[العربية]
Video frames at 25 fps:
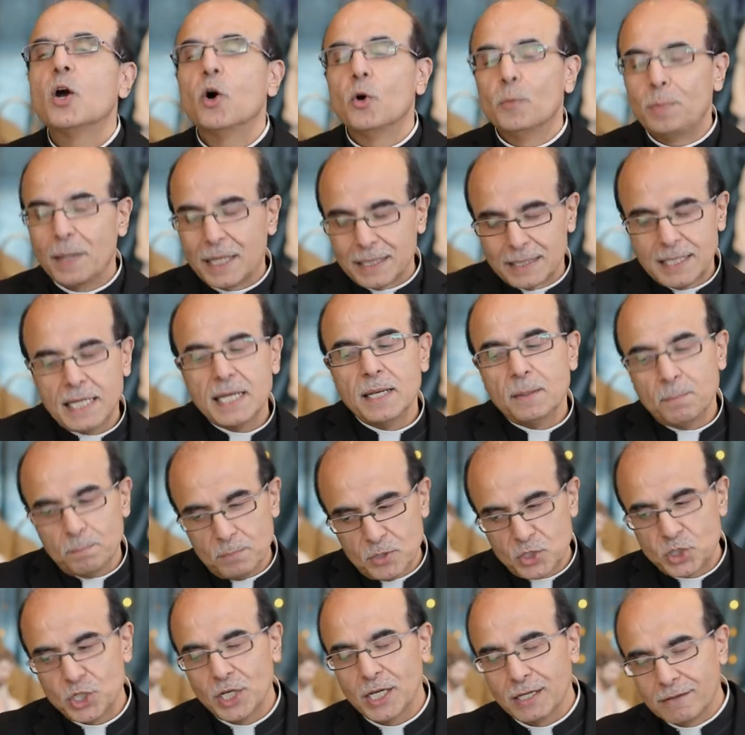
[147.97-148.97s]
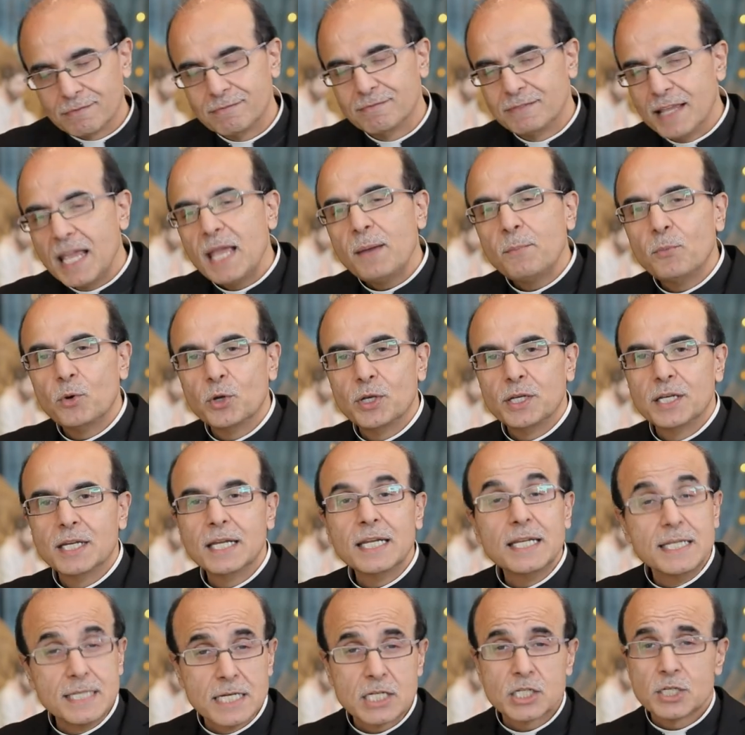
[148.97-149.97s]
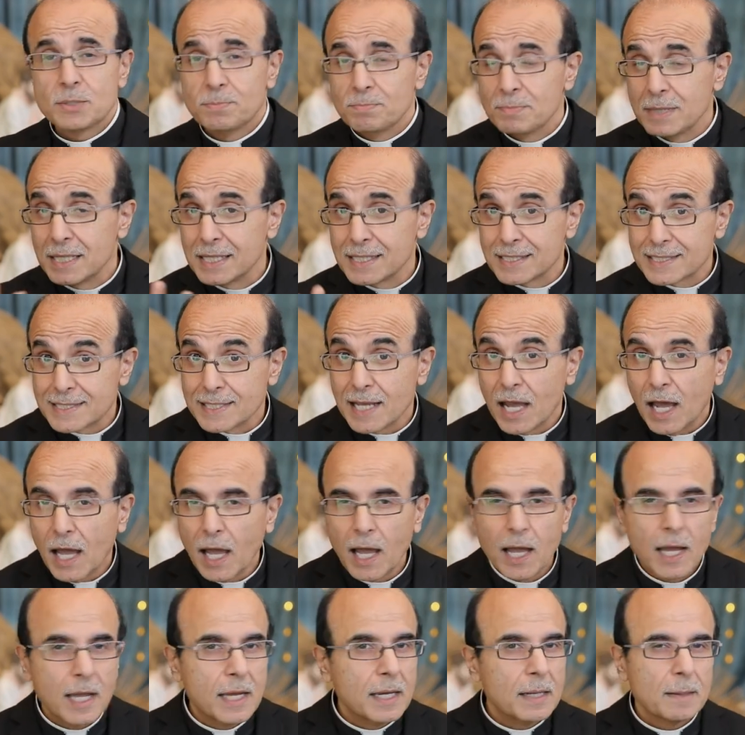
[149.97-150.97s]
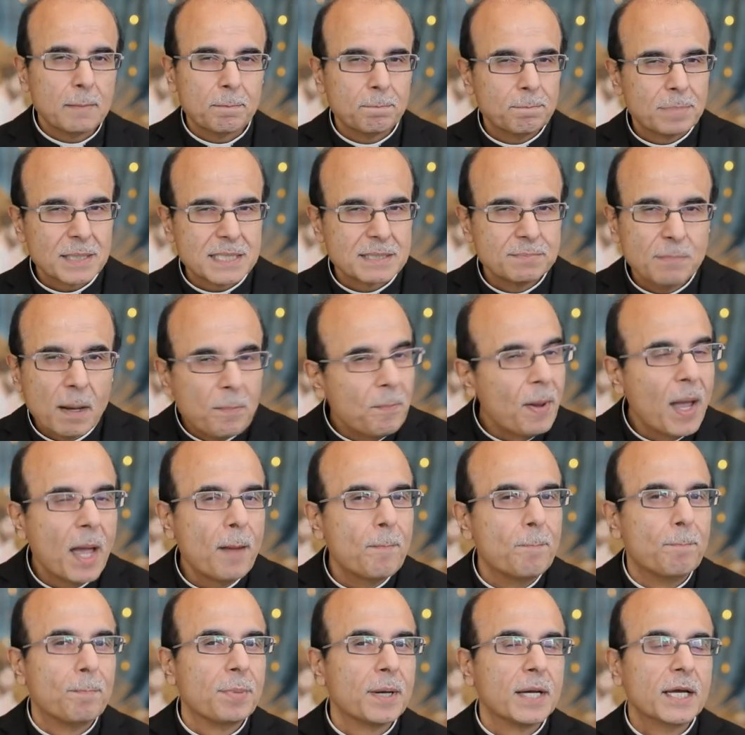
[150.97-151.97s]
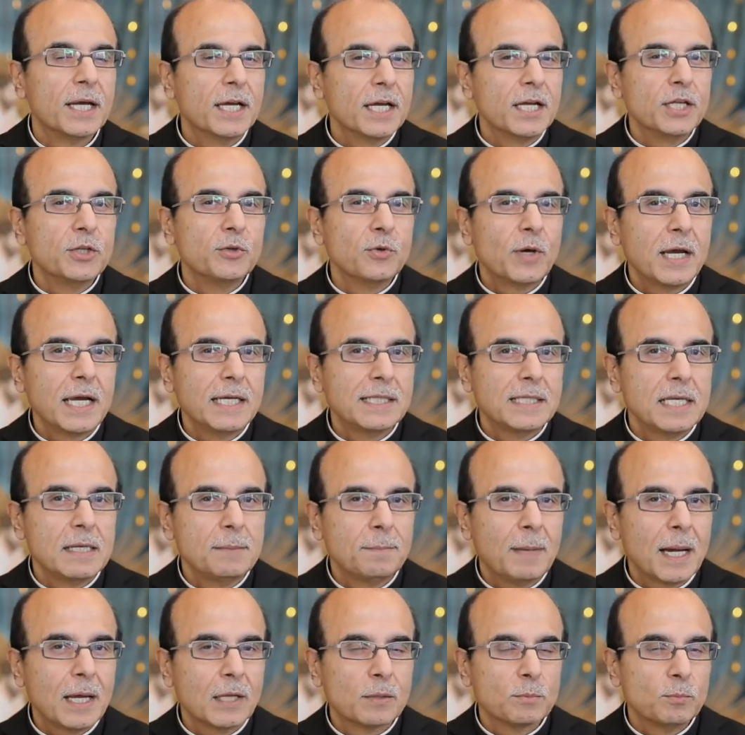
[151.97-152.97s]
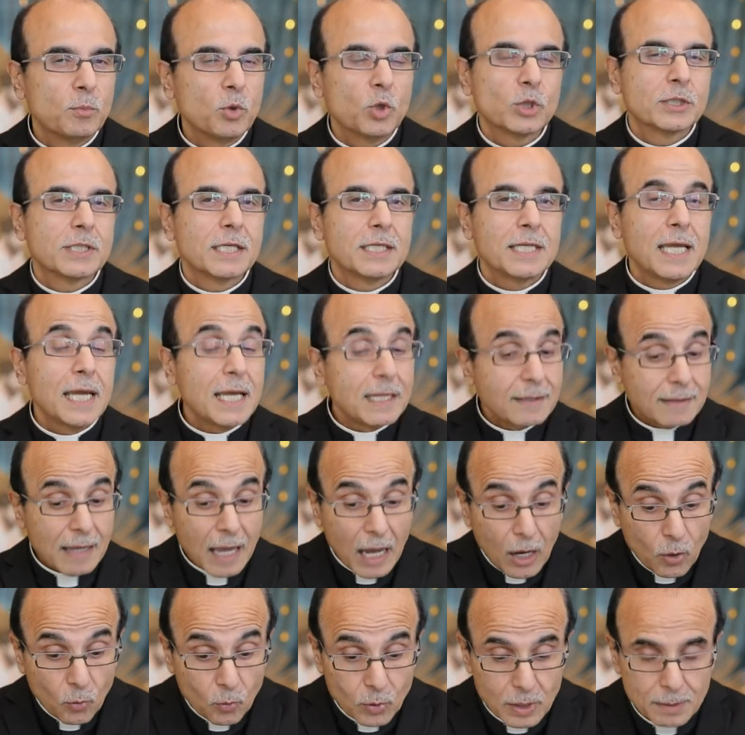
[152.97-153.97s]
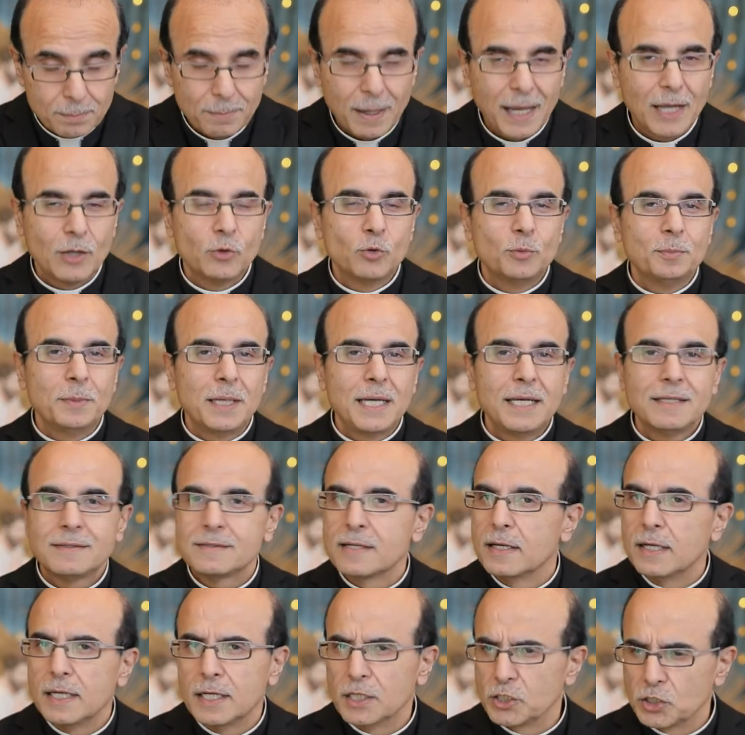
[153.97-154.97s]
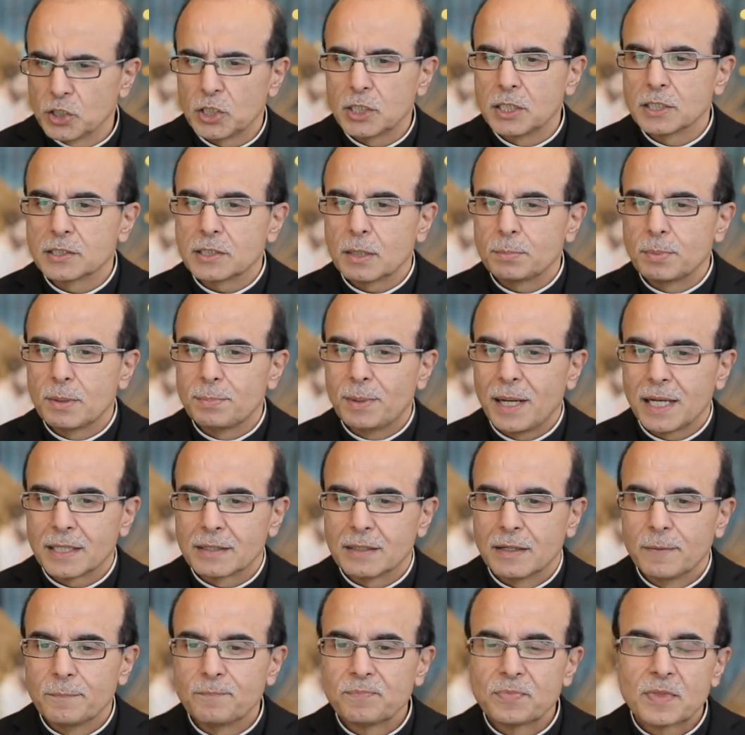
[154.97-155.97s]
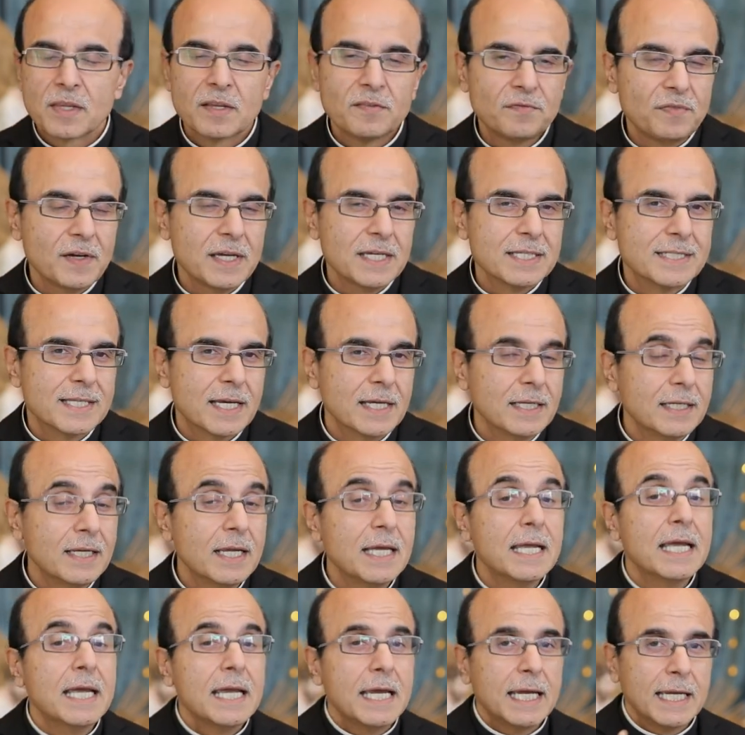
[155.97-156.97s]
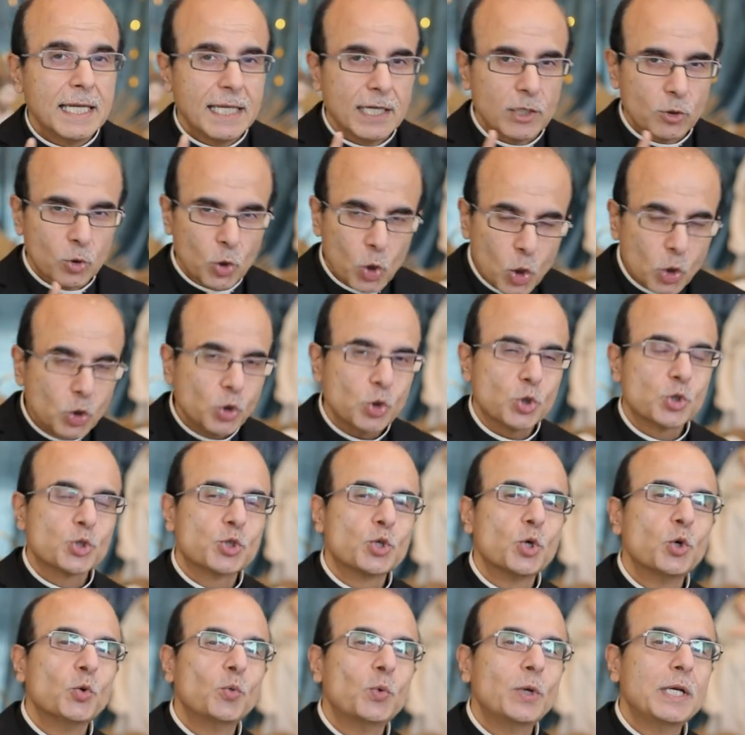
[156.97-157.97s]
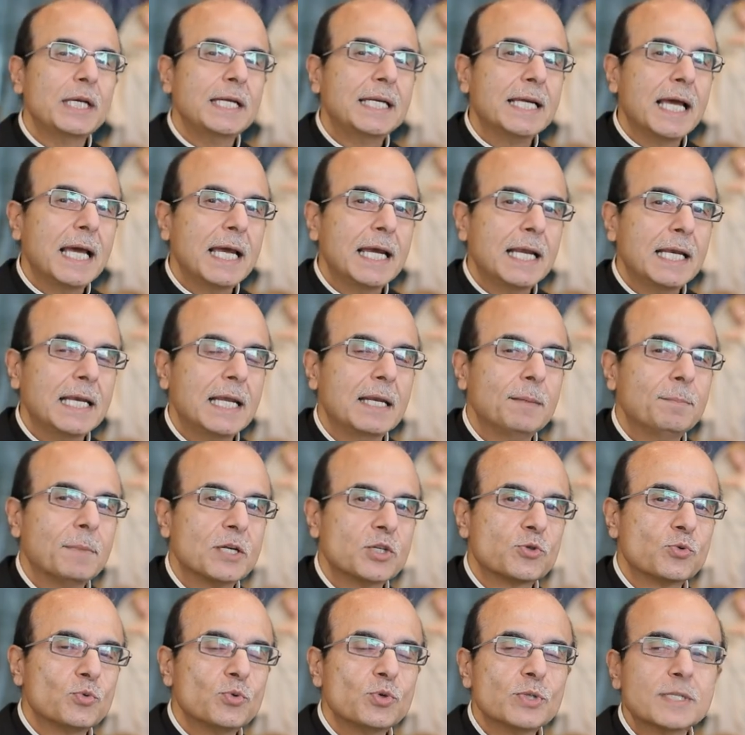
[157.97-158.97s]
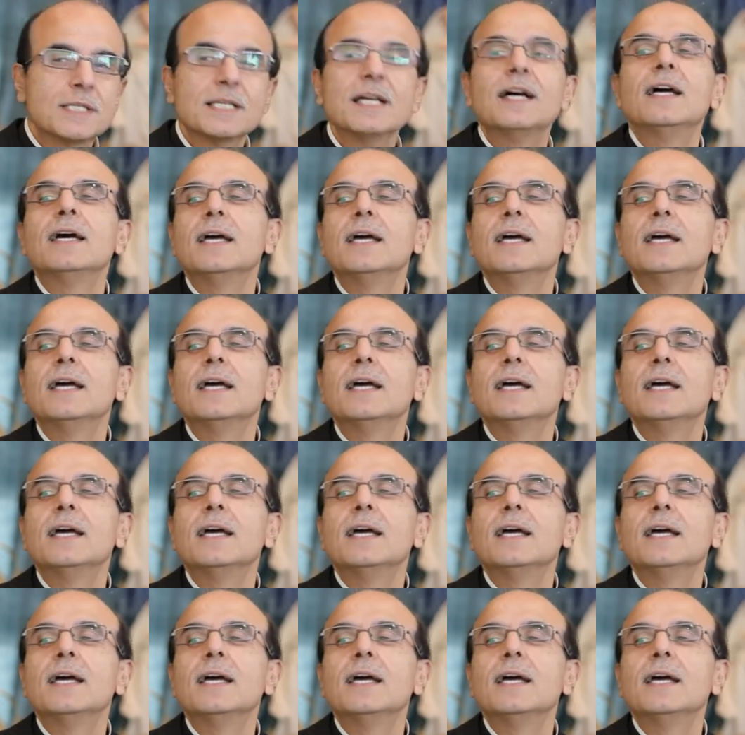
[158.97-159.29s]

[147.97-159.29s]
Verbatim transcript: وبعدين مشي قدامهم النجم صح بس ما بحب انه هيدي المعطيات او المعلومات نخلطها ببعضها فاذا هيرودس هو اللي قال للمجوس